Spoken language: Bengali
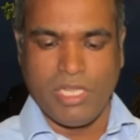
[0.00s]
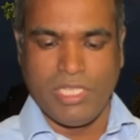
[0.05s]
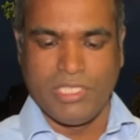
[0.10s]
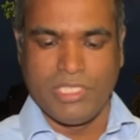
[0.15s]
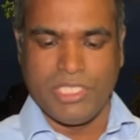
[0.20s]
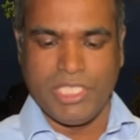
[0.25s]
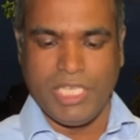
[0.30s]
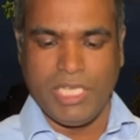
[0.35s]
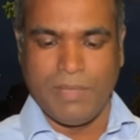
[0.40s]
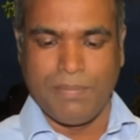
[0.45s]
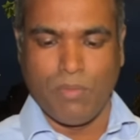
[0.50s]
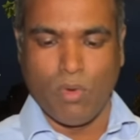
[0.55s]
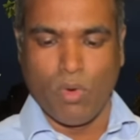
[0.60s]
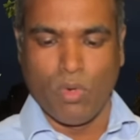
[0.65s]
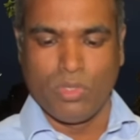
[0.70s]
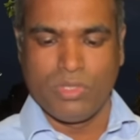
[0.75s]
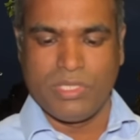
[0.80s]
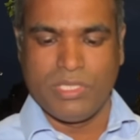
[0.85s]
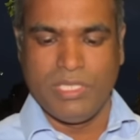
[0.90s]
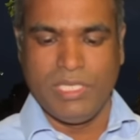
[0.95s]
ইন চিফ ও
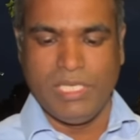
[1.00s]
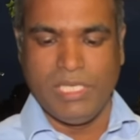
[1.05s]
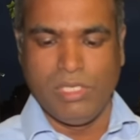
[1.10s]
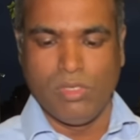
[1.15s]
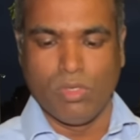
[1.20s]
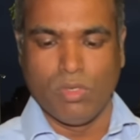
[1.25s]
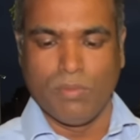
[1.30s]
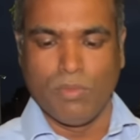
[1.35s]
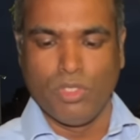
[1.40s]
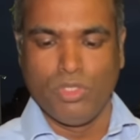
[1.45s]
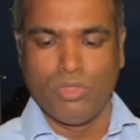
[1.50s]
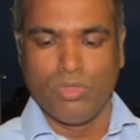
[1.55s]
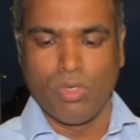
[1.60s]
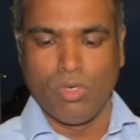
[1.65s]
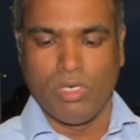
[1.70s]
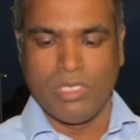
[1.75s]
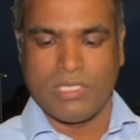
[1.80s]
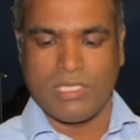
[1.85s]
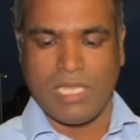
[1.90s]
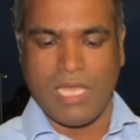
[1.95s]
সিইও
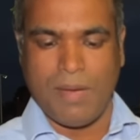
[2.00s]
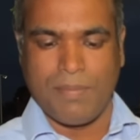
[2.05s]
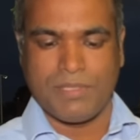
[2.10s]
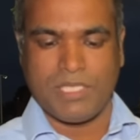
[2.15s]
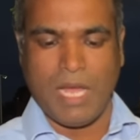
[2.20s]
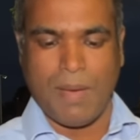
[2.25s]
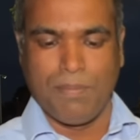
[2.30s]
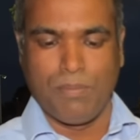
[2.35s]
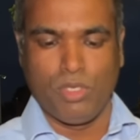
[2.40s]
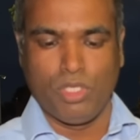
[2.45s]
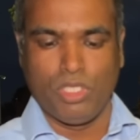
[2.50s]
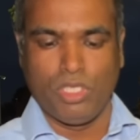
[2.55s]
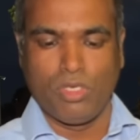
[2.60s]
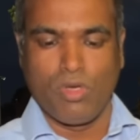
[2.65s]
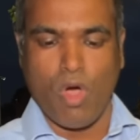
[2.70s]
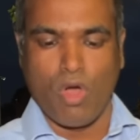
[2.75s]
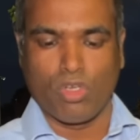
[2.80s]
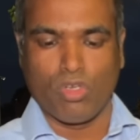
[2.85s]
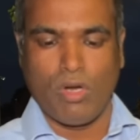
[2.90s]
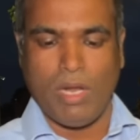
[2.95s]
মঞ্জুরুল ইসলাম সাম্প্রতিক
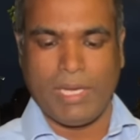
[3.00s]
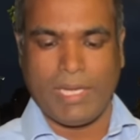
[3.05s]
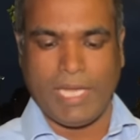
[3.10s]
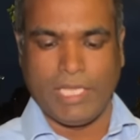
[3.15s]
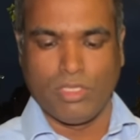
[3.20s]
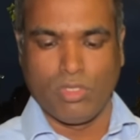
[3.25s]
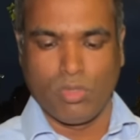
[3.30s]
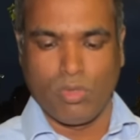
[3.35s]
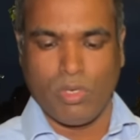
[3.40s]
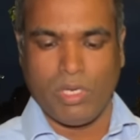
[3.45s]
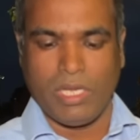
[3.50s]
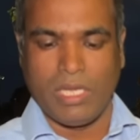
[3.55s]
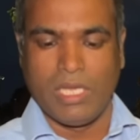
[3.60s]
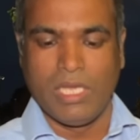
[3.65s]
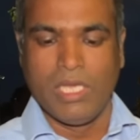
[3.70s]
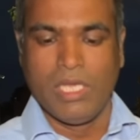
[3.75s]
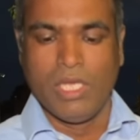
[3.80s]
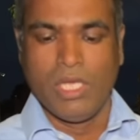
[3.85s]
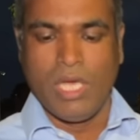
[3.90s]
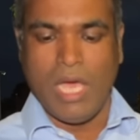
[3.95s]
ঘটনা কেন্দ্র করে
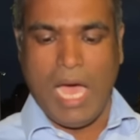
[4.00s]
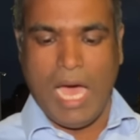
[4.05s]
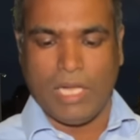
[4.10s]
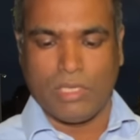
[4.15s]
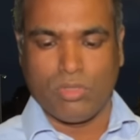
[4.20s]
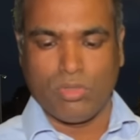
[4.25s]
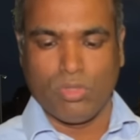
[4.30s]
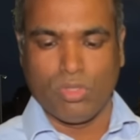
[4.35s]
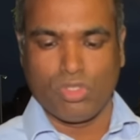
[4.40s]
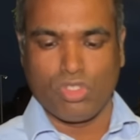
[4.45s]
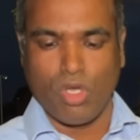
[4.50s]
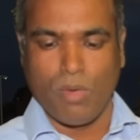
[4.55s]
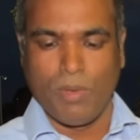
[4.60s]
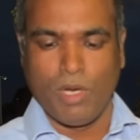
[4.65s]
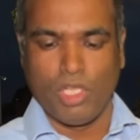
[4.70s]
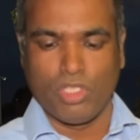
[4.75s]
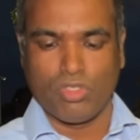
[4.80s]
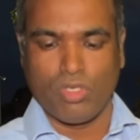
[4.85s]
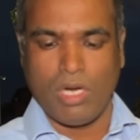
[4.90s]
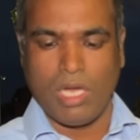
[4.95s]

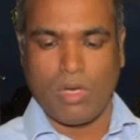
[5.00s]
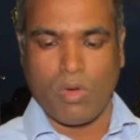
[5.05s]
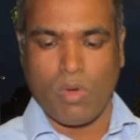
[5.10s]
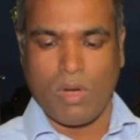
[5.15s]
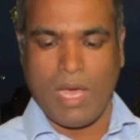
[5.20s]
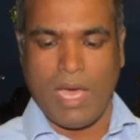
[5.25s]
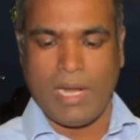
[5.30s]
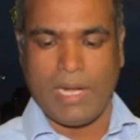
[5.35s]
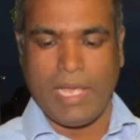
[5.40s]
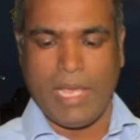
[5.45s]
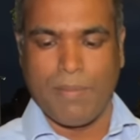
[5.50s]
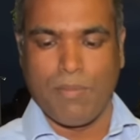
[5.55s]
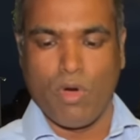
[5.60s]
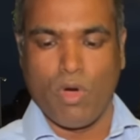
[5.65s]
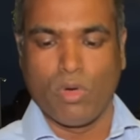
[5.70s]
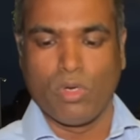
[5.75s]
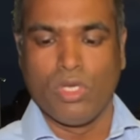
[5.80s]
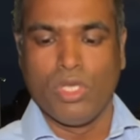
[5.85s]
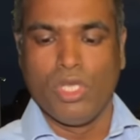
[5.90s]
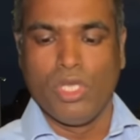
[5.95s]
আত্মসমালোচনা করার এবং
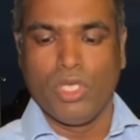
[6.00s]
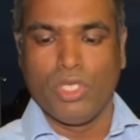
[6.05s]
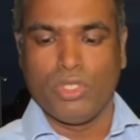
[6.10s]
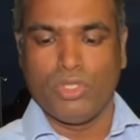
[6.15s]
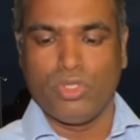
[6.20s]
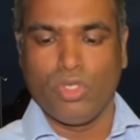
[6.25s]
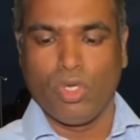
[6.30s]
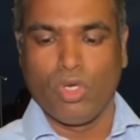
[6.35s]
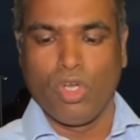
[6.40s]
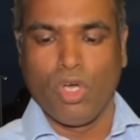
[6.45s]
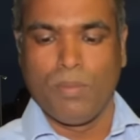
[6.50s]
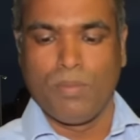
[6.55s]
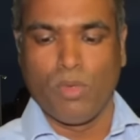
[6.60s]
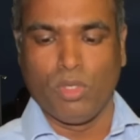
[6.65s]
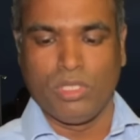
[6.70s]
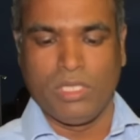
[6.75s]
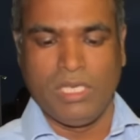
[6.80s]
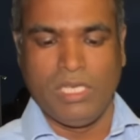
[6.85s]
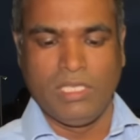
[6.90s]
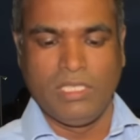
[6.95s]

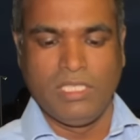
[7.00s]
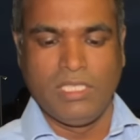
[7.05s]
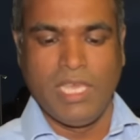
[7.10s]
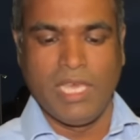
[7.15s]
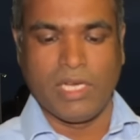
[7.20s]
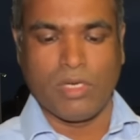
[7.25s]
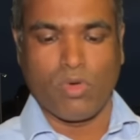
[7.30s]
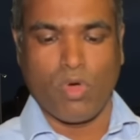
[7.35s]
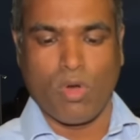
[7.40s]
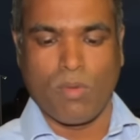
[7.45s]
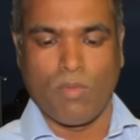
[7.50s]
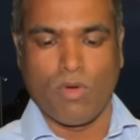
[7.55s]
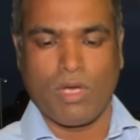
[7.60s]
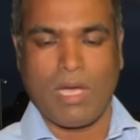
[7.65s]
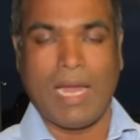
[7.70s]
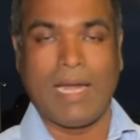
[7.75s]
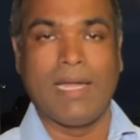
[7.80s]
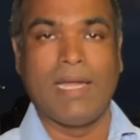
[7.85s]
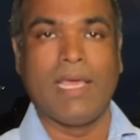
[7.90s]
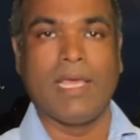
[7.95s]
জনপ্রতিনিধিদের
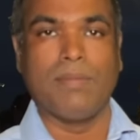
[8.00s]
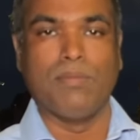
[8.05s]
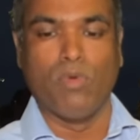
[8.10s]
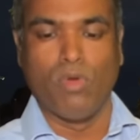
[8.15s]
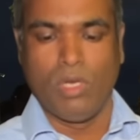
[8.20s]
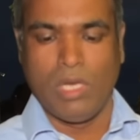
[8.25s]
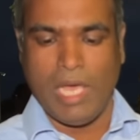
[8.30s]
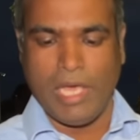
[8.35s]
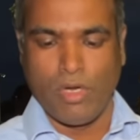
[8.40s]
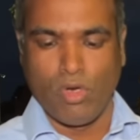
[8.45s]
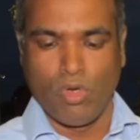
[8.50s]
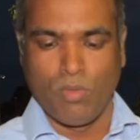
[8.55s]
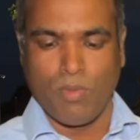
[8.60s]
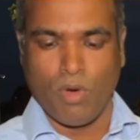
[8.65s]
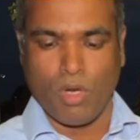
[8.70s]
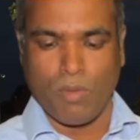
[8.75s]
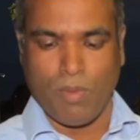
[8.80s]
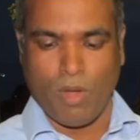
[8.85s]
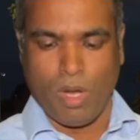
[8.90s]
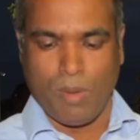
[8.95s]
কর্মকাণ্ডের মূল্যায়নের উপর
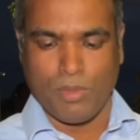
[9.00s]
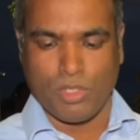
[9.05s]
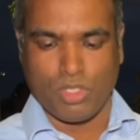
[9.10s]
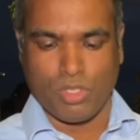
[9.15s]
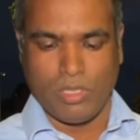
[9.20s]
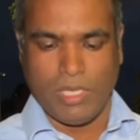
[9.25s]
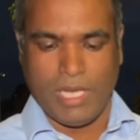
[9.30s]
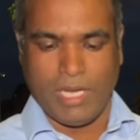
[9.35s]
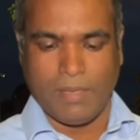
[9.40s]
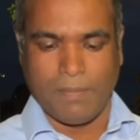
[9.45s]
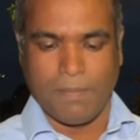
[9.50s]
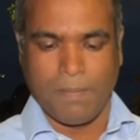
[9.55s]
পরামর্শ দেন